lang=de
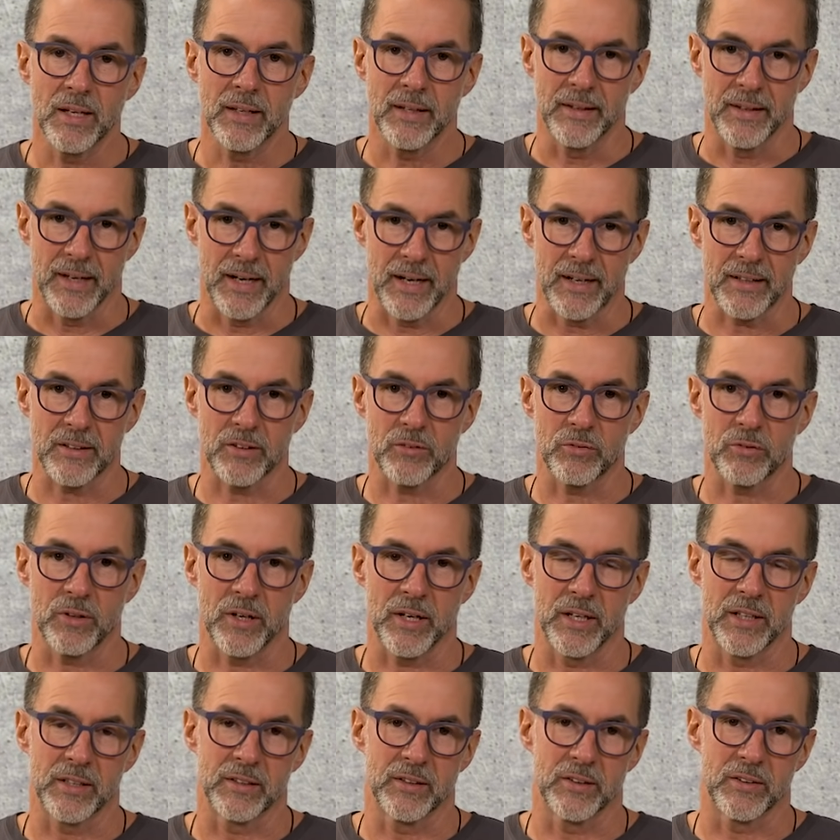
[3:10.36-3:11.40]
Nachts
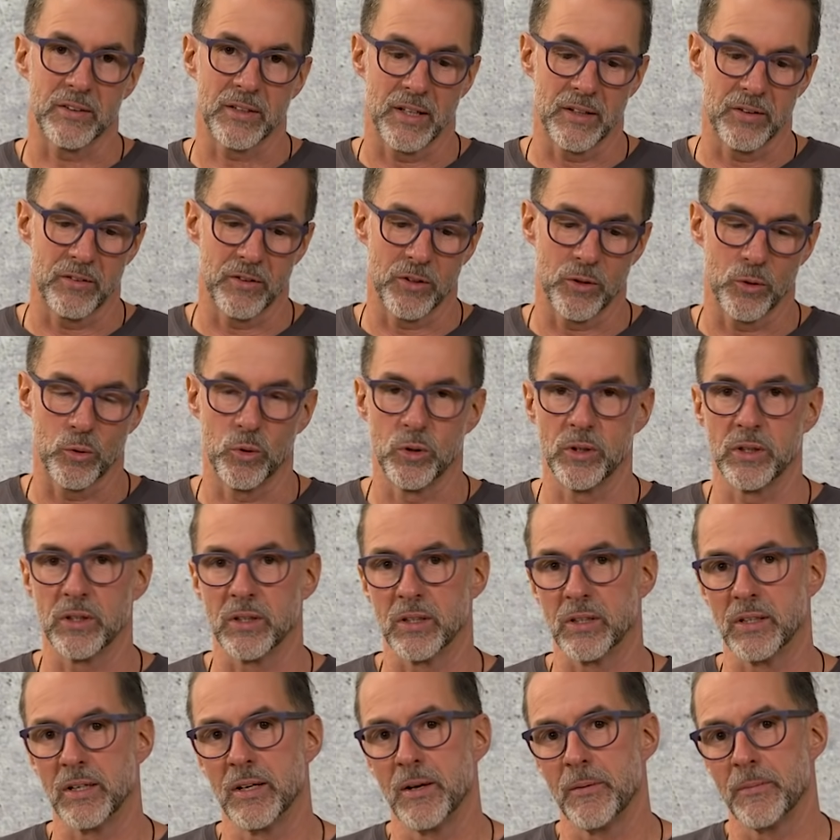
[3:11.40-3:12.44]
fahre ich das Ganze
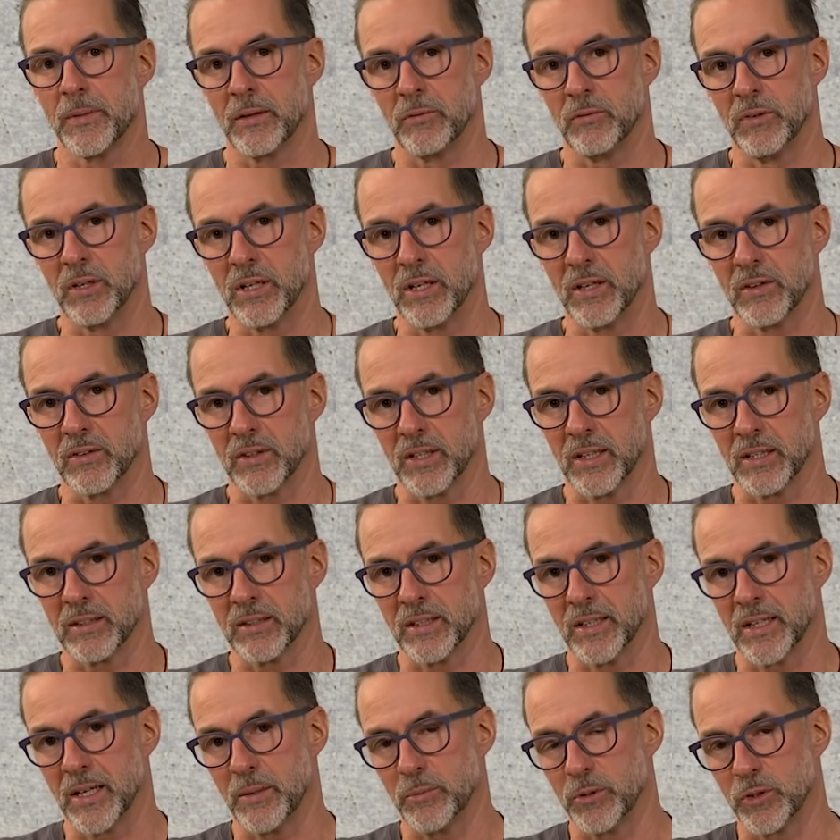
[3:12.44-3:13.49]
runter. Wie gesagt,
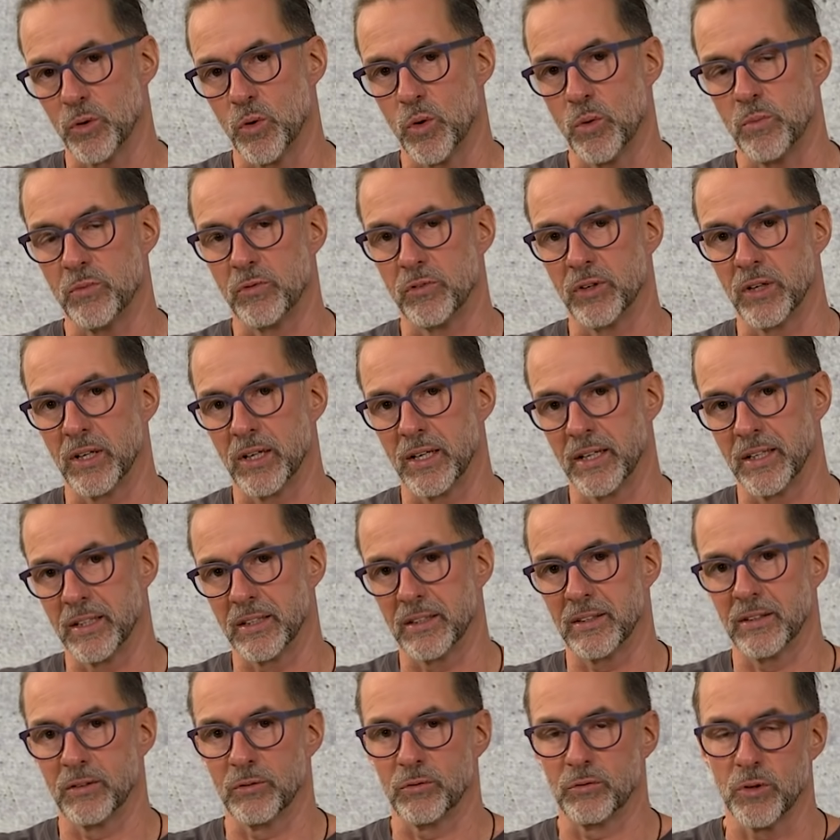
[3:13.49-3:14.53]
dann habe ich oben
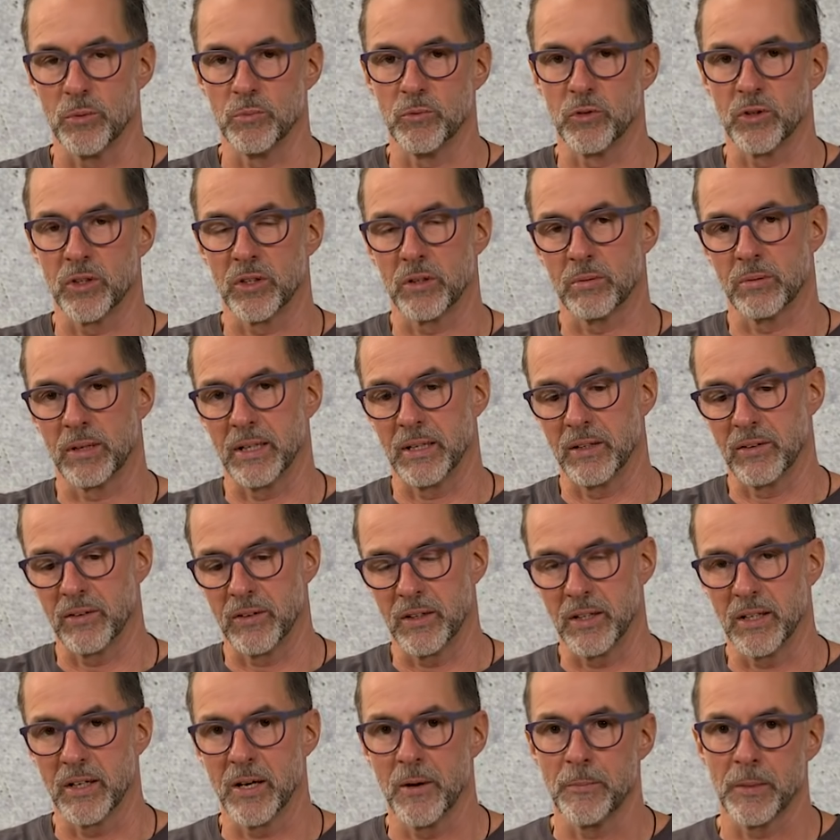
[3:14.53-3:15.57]
vielleicht
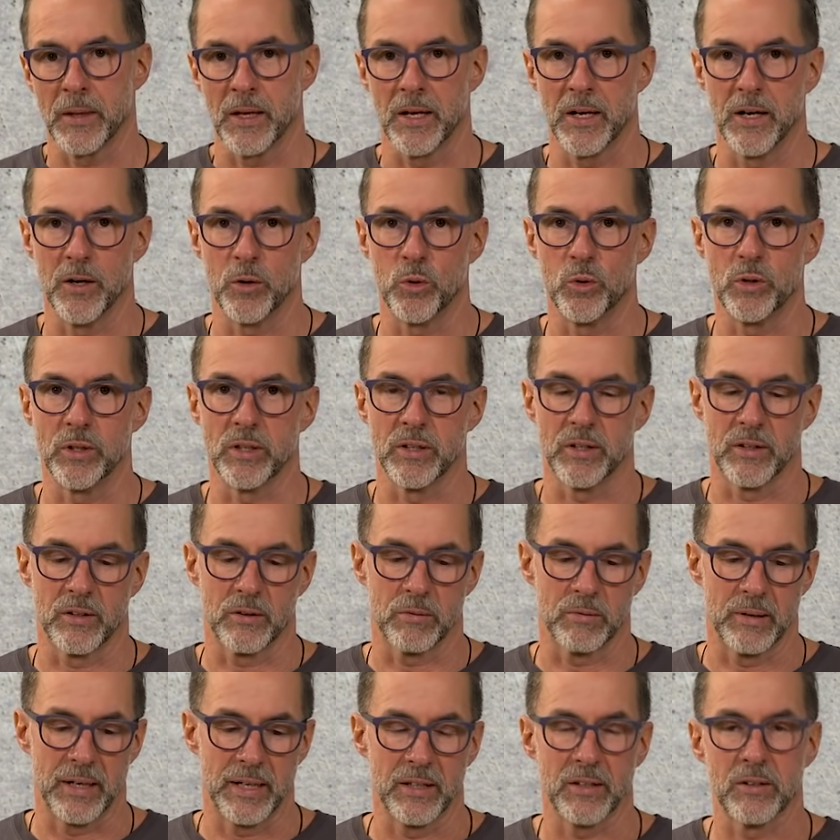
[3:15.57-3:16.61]
25, äh, unten
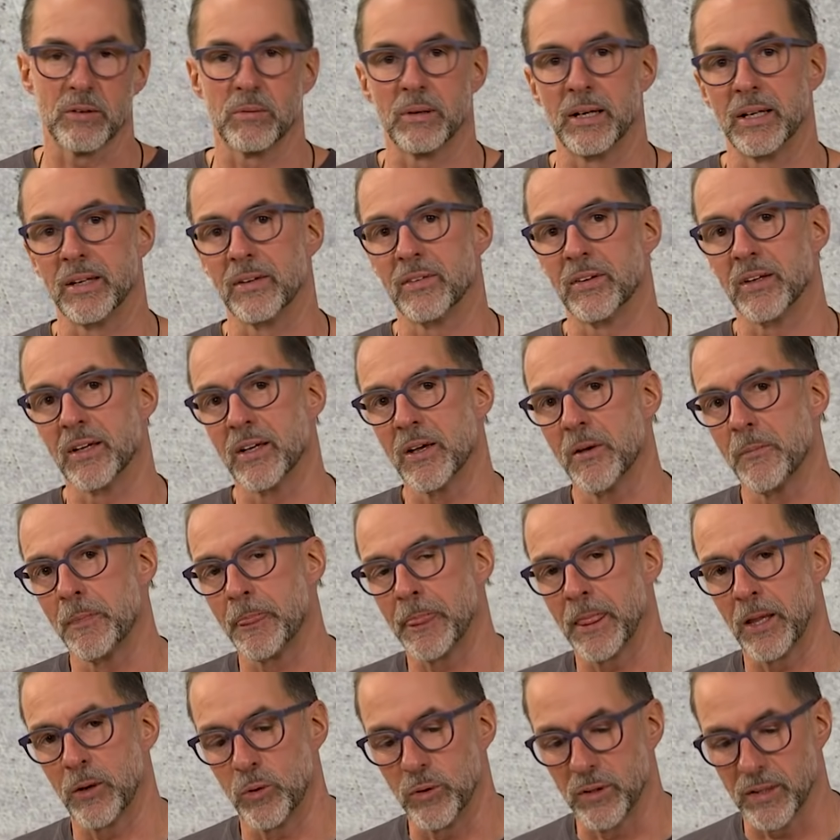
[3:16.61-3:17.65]
22
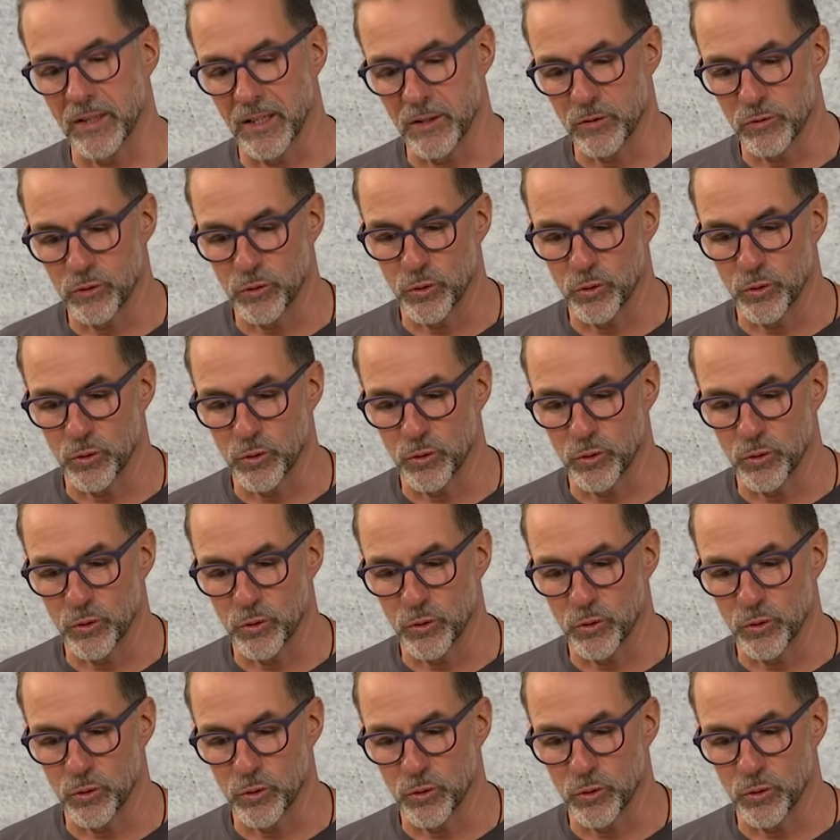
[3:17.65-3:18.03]
und dann